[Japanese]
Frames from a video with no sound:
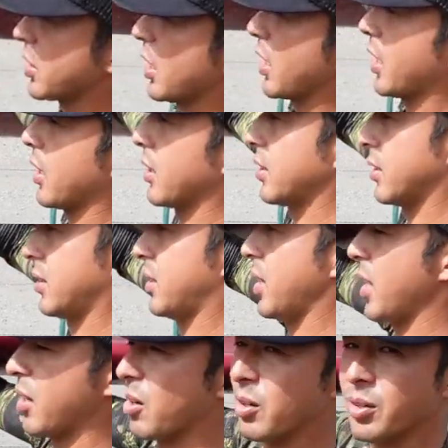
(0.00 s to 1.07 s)
て
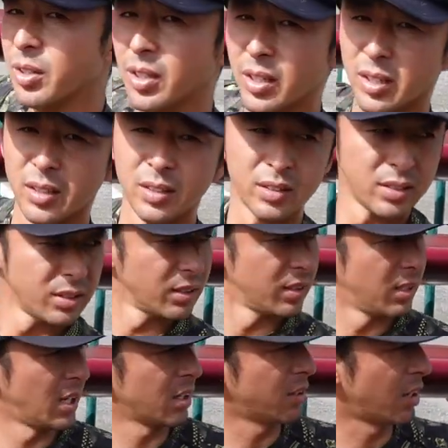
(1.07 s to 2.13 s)
テイクオフ
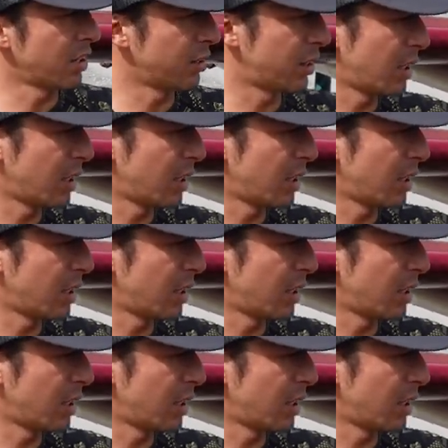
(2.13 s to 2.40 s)
楽々